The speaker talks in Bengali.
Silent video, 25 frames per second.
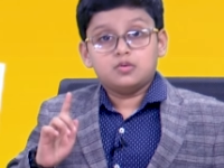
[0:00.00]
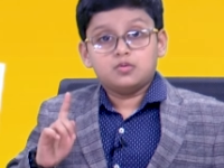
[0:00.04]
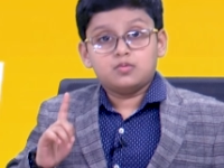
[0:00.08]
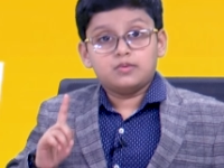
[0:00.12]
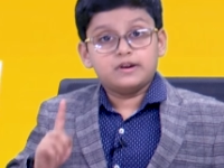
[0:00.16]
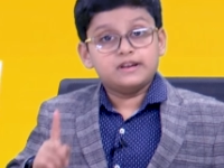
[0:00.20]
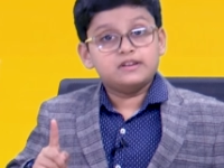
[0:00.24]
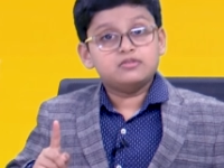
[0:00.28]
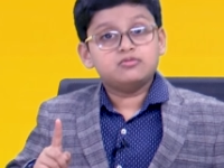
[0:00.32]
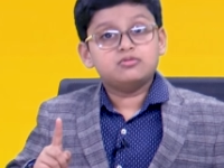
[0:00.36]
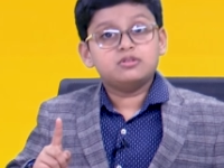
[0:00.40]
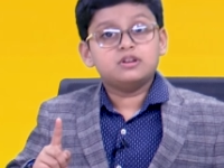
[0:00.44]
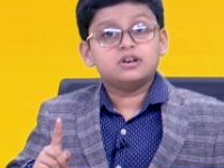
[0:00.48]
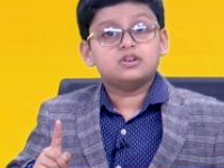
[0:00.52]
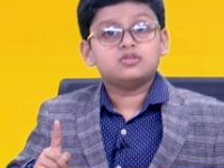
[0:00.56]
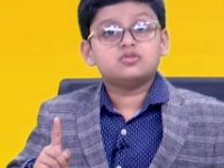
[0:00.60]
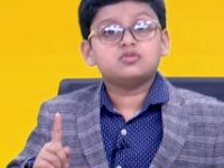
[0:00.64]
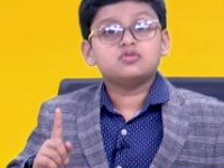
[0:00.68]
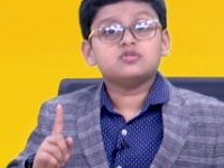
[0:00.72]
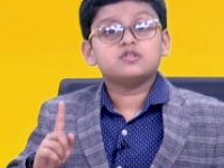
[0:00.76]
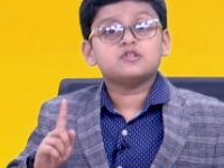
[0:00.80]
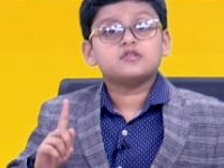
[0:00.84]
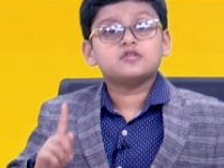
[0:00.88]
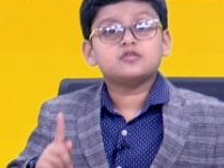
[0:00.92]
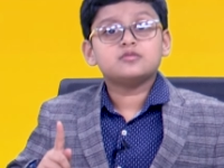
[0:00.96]
ওয়াইলুল্লাহ
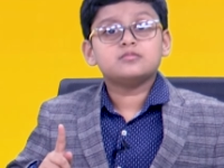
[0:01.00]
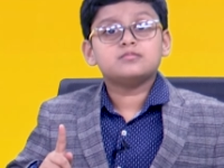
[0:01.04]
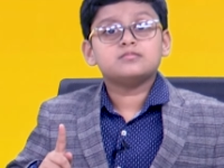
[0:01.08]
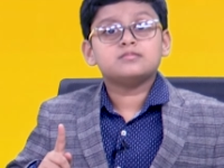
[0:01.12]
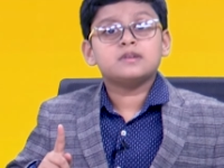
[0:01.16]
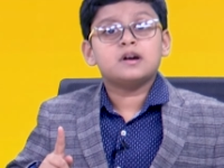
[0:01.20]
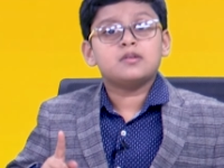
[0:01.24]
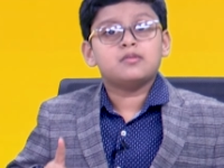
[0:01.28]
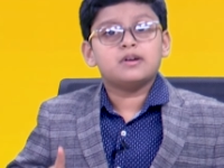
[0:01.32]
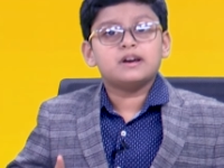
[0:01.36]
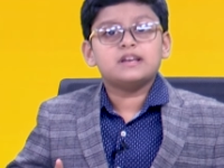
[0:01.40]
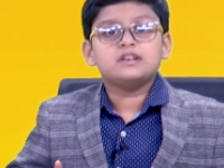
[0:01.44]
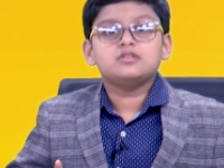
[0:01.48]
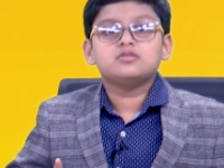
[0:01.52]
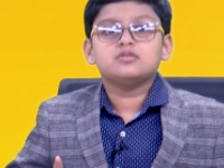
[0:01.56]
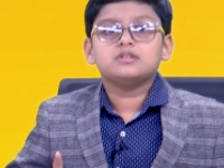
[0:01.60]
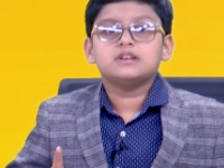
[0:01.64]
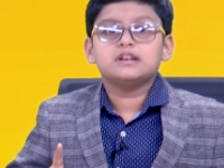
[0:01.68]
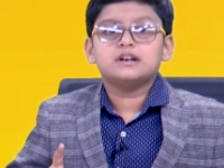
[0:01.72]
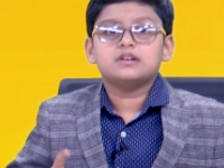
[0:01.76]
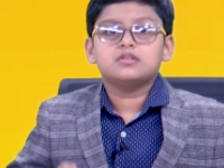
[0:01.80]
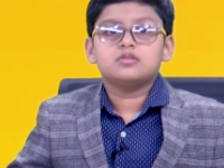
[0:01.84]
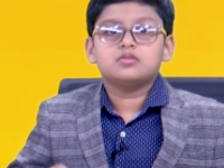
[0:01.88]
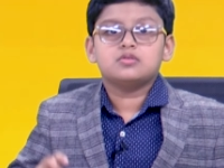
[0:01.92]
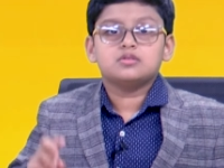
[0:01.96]
সুম্মা
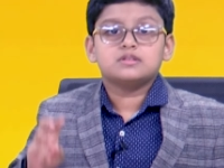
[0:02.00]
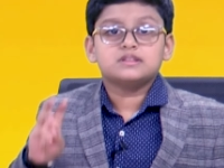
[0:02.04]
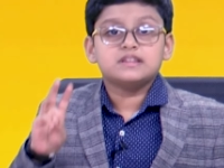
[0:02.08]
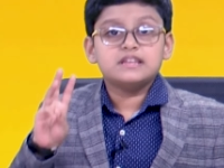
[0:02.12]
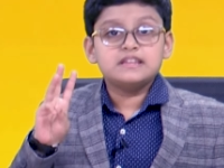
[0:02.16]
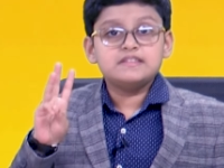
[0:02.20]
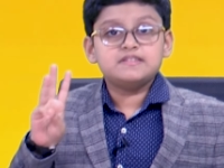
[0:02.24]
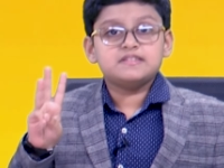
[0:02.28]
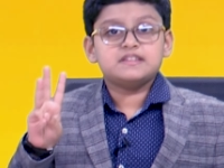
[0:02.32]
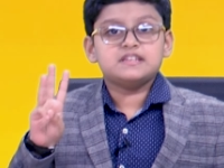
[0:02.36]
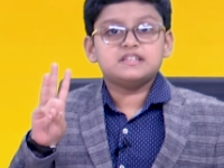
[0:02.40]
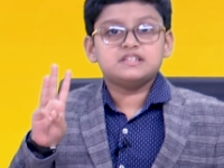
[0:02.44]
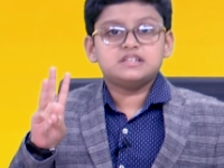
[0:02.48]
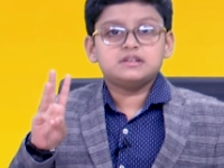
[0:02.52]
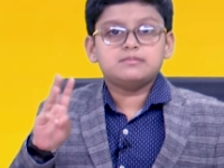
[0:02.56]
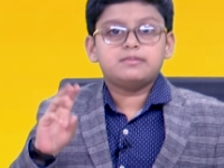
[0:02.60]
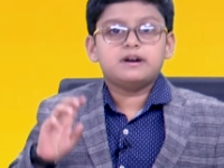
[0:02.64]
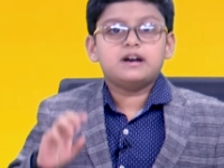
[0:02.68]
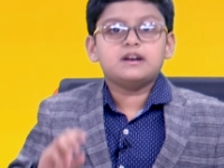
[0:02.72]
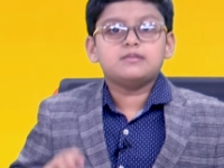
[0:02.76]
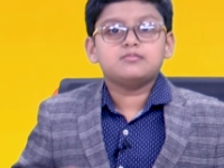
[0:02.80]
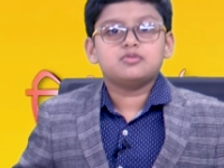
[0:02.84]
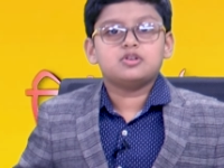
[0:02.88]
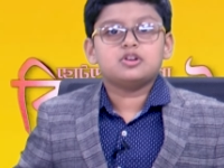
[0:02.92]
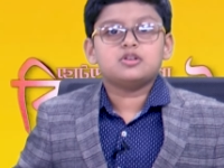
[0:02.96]
ওয়াইলুল্লাহ তিন তিনটি
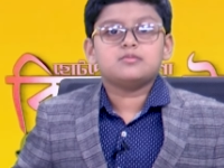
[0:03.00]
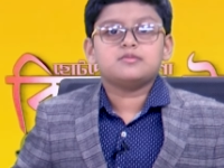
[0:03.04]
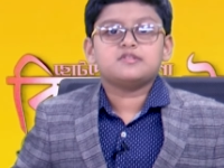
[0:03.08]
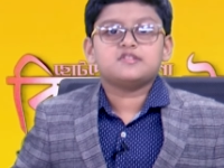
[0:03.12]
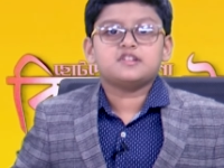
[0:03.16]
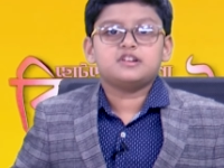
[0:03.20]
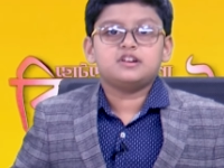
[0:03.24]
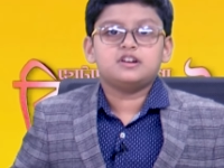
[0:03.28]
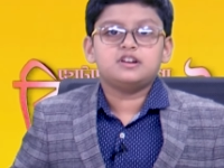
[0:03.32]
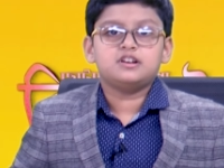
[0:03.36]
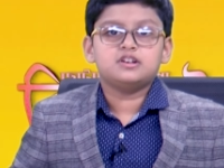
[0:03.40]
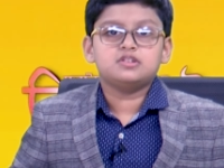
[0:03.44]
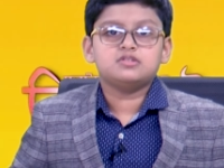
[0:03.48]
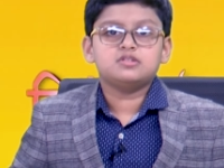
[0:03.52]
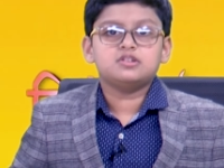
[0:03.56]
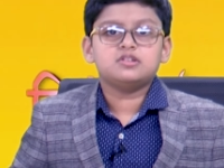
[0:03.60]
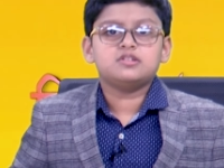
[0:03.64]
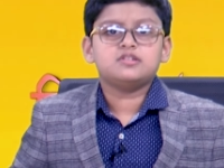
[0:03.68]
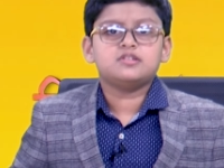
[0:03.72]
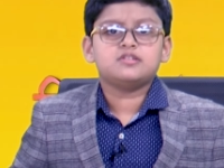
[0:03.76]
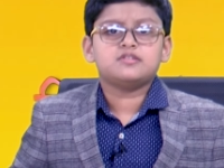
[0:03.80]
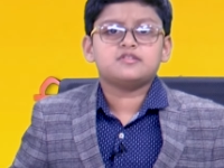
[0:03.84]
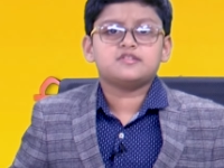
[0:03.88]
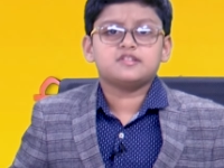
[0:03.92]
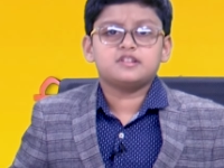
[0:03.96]
বার মহানবী সাল্লাহ
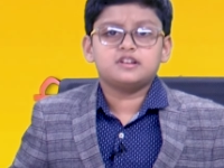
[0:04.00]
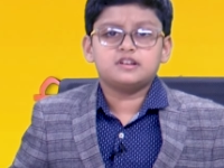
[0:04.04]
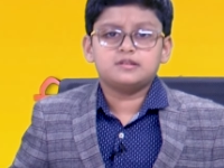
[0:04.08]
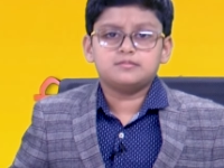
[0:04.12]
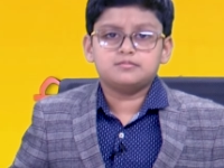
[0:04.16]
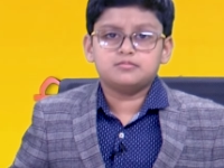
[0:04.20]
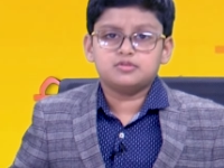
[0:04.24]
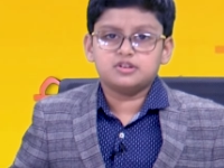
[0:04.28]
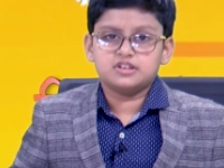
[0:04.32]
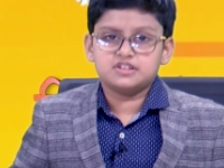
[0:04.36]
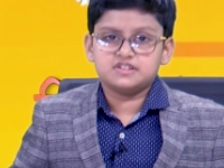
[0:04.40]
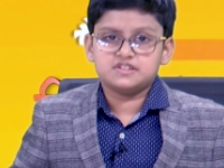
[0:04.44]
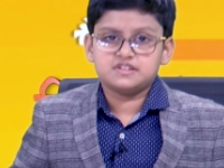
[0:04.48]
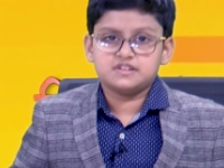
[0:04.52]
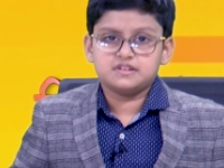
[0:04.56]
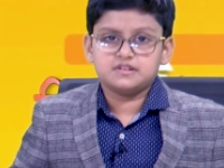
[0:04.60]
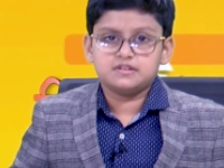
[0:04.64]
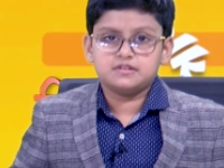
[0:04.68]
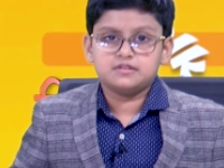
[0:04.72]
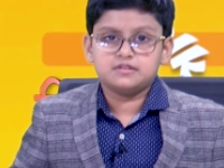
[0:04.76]
সাল্লাম বলেছেন